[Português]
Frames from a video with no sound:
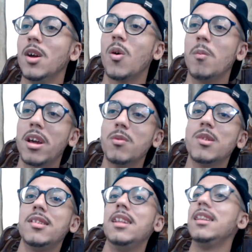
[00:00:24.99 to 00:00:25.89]
Como é que
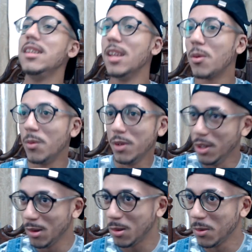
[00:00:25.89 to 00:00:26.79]
você lida com
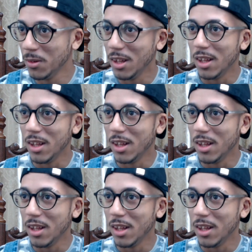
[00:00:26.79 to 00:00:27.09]
isso?